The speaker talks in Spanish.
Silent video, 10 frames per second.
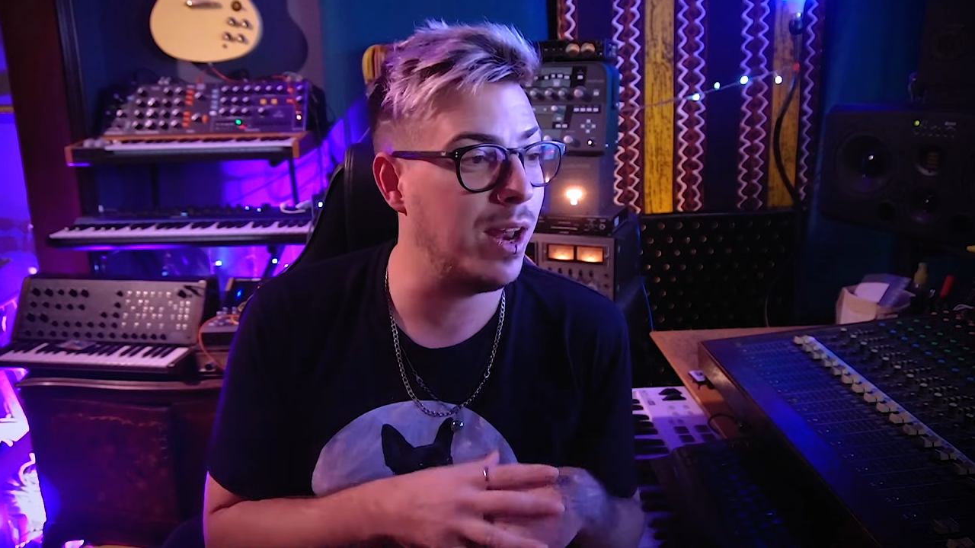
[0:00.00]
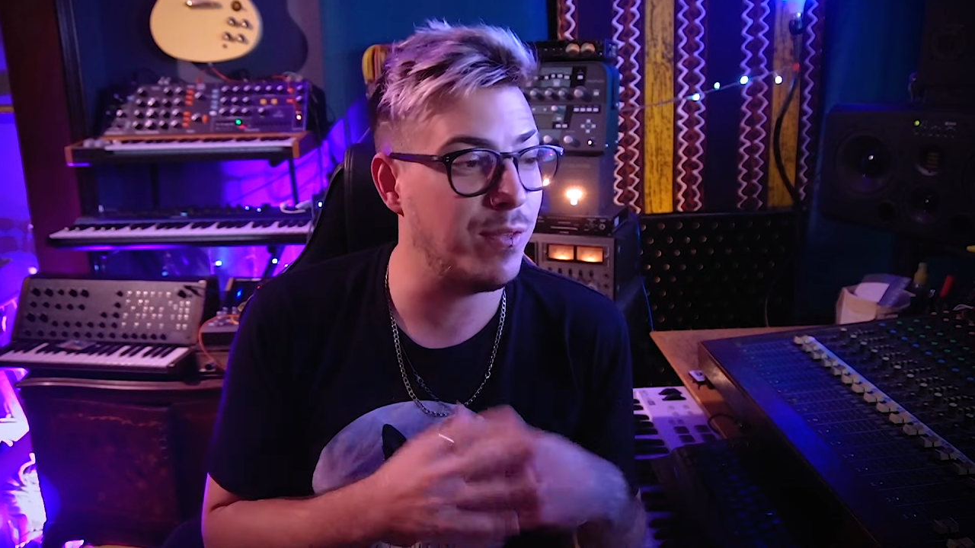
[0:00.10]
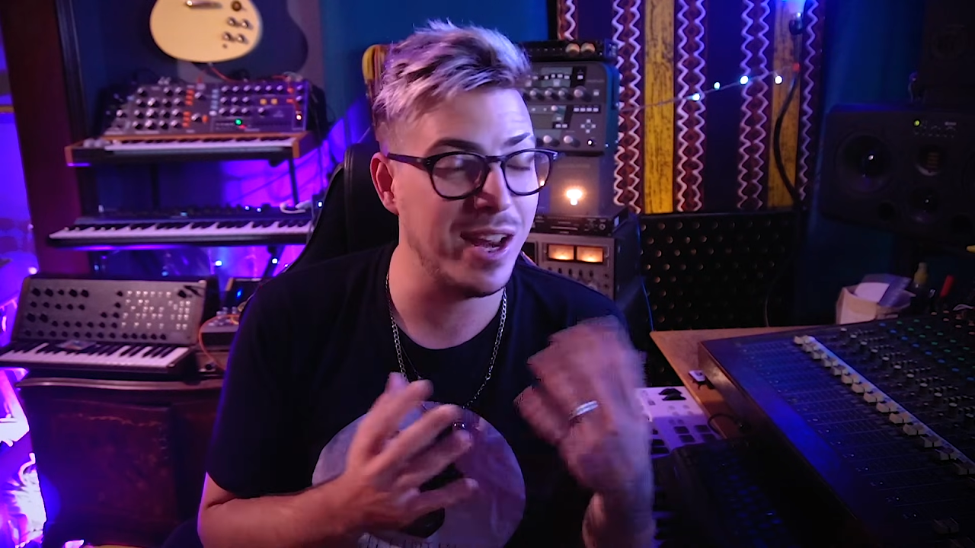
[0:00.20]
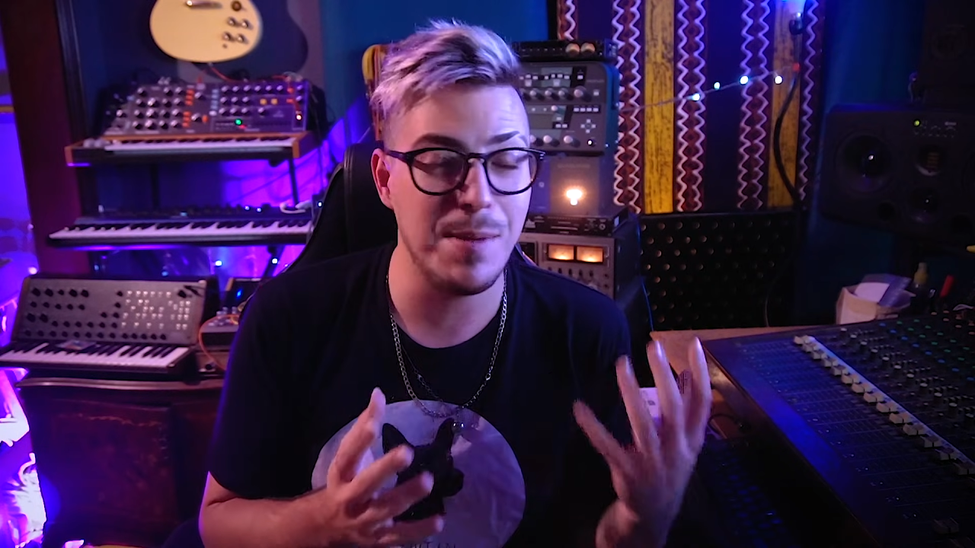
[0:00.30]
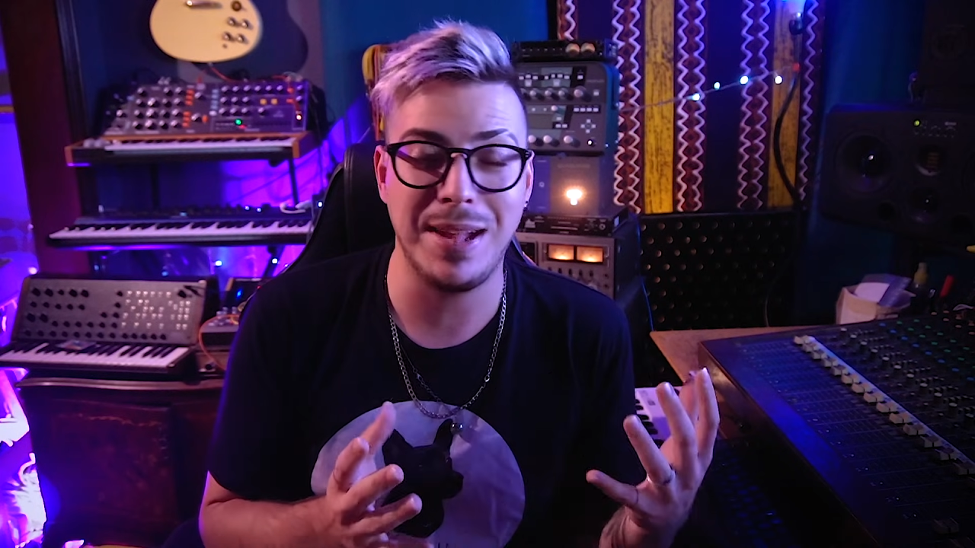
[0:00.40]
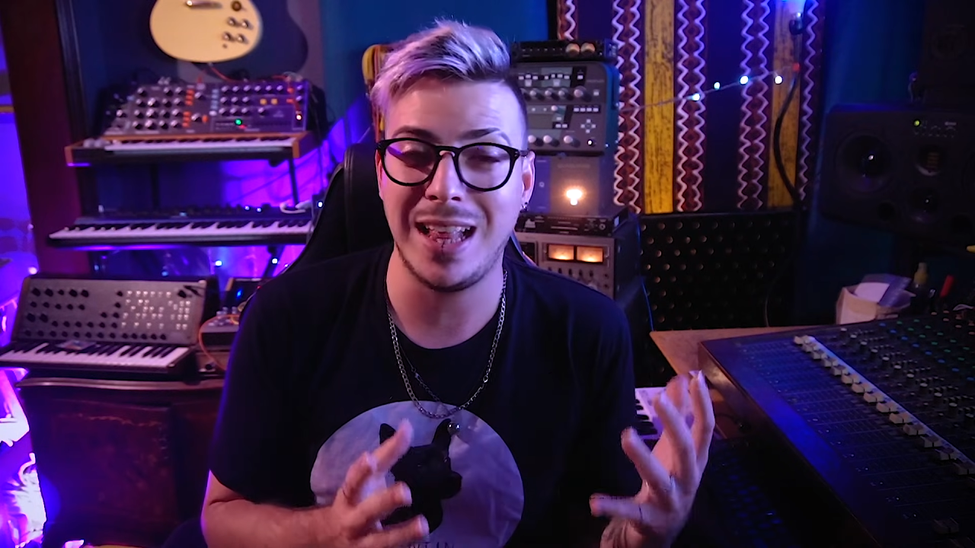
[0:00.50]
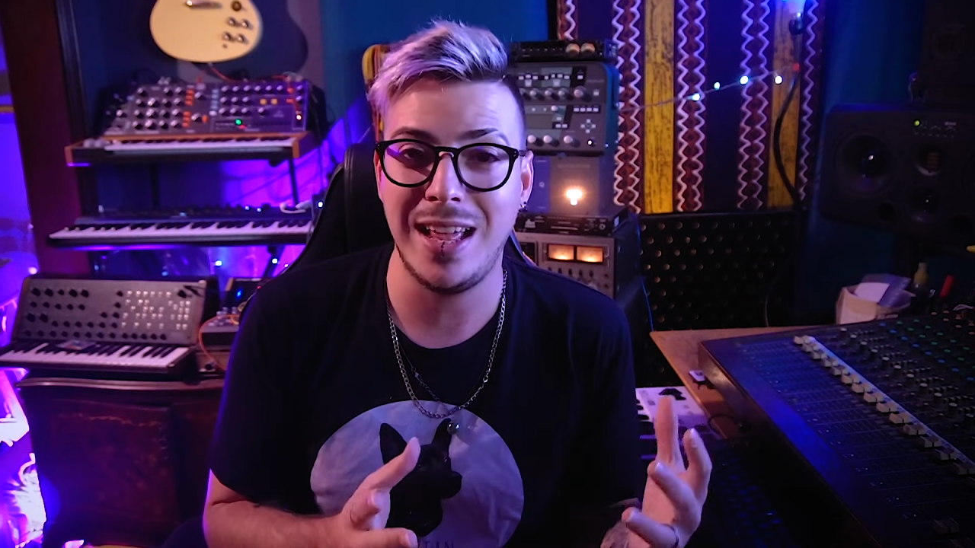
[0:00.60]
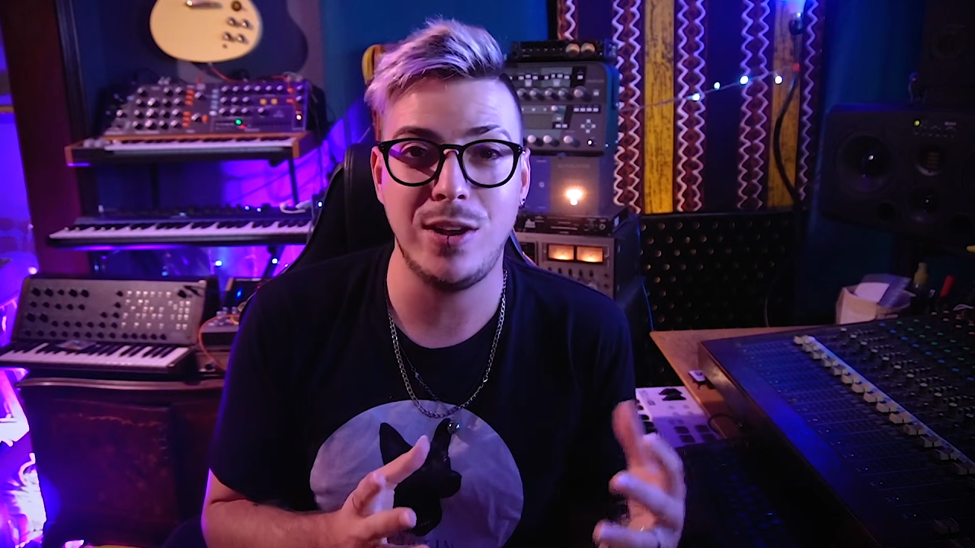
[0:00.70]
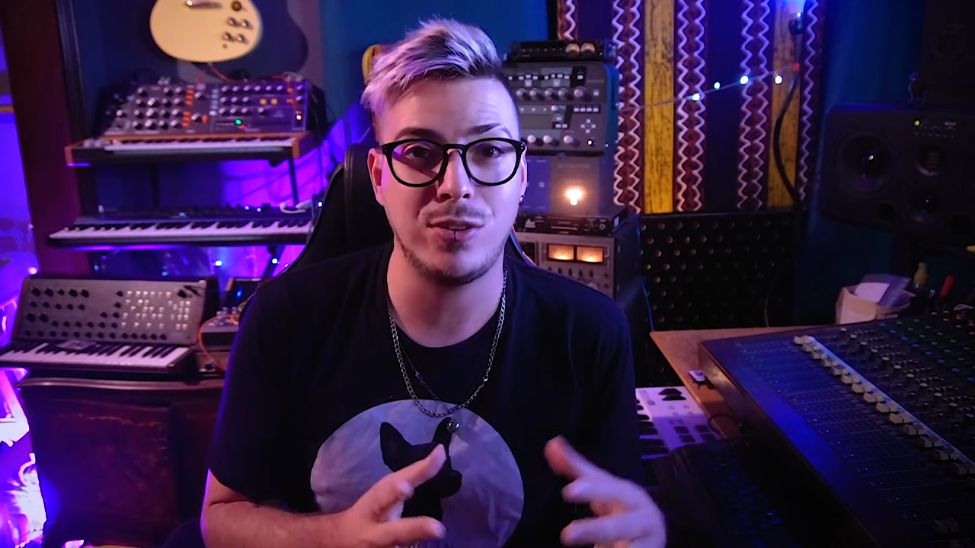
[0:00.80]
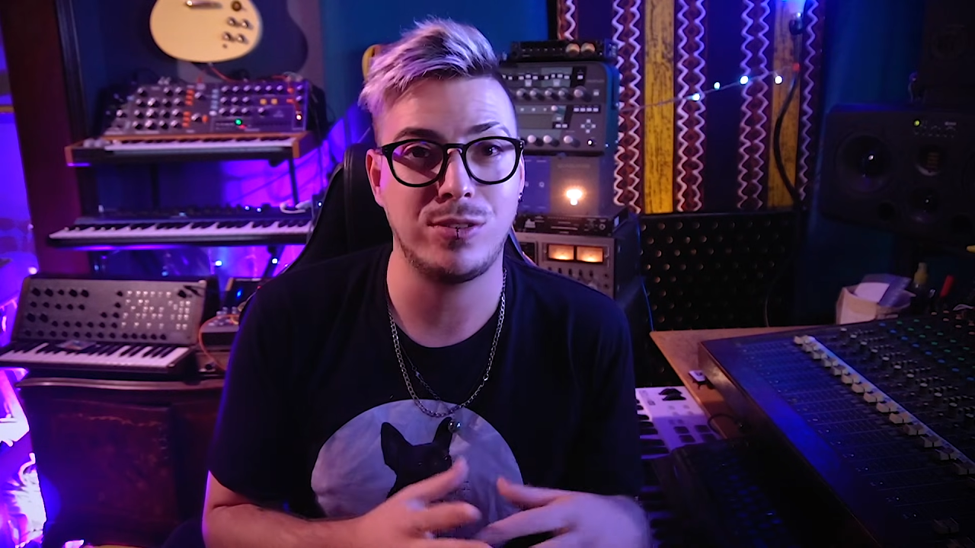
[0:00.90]
la feria de
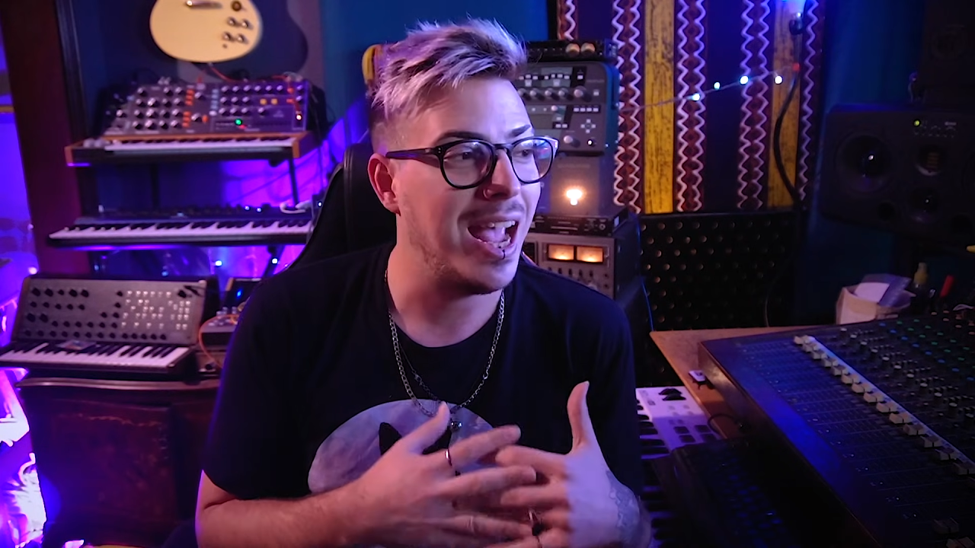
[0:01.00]
mataderos